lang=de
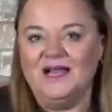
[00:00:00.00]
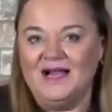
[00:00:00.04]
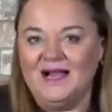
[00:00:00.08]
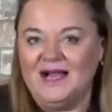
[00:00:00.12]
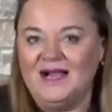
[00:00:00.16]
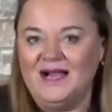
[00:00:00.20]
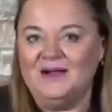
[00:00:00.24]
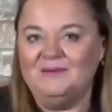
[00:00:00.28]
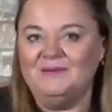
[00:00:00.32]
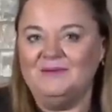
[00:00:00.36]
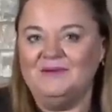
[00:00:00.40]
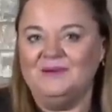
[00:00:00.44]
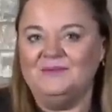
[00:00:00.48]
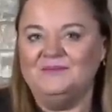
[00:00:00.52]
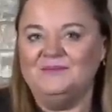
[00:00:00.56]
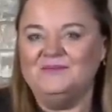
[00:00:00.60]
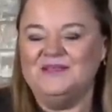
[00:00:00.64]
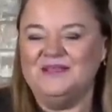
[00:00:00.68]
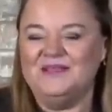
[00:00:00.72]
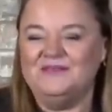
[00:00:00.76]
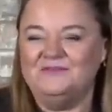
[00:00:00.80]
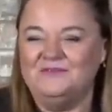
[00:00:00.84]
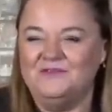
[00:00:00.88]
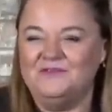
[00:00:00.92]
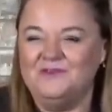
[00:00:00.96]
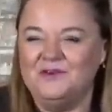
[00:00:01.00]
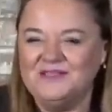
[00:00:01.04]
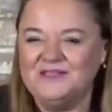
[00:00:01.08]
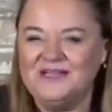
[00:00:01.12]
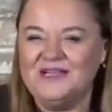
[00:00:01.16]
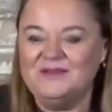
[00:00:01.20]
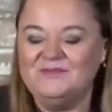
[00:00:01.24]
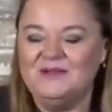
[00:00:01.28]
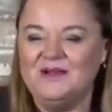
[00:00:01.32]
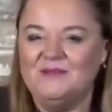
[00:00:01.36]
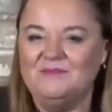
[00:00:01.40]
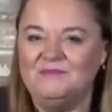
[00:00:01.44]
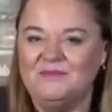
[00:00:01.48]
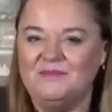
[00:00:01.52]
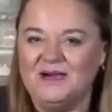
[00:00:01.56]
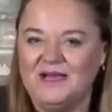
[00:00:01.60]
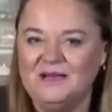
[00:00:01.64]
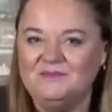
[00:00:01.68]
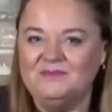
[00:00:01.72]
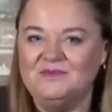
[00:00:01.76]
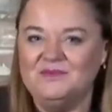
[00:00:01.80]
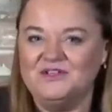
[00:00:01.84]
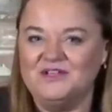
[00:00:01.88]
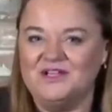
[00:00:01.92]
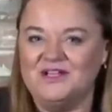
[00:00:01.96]
Aber der Vorteil beim
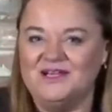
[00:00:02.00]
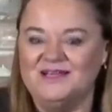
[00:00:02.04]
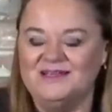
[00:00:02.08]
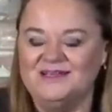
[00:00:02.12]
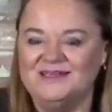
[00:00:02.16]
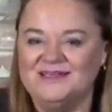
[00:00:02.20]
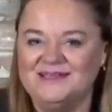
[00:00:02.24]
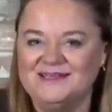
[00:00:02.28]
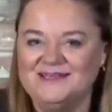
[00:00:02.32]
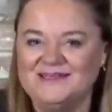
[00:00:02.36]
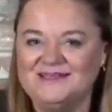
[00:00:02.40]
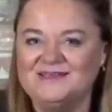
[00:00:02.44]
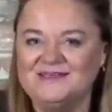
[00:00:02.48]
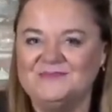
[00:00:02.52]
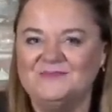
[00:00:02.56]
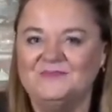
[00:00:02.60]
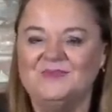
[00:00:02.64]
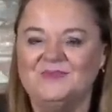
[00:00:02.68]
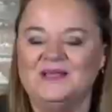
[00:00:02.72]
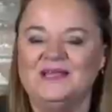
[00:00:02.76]
Mahnbescheid ist,